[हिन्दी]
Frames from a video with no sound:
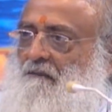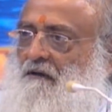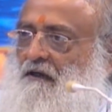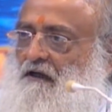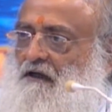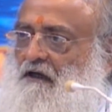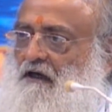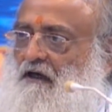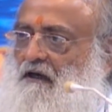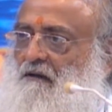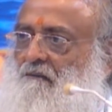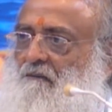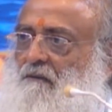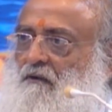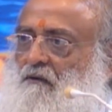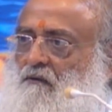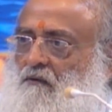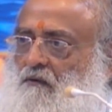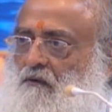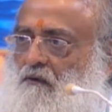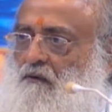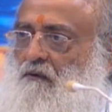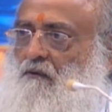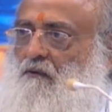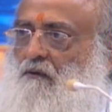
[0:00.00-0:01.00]
में कीड़े
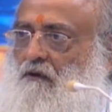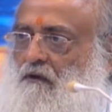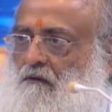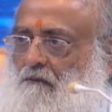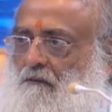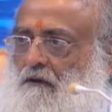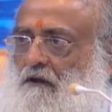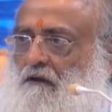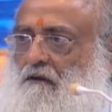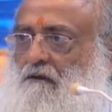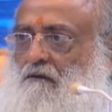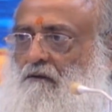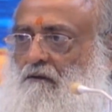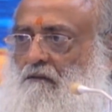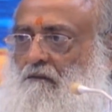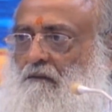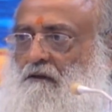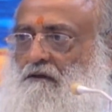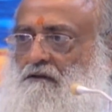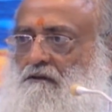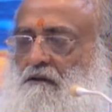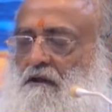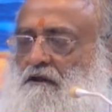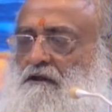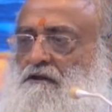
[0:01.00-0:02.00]
मकोड़े होकर भटको
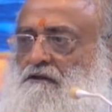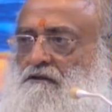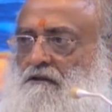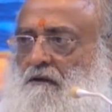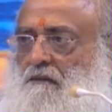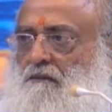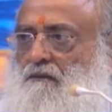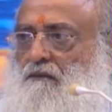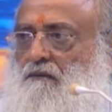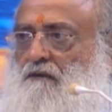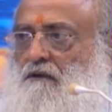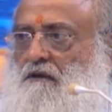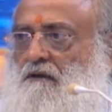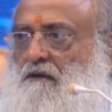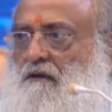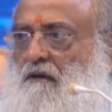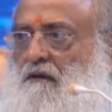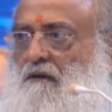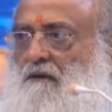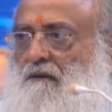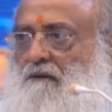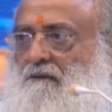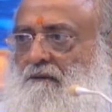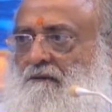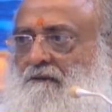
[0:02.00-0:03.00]
बस इच्छा पूरी
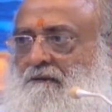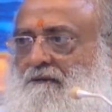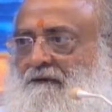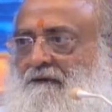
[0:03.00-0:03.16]
कर लो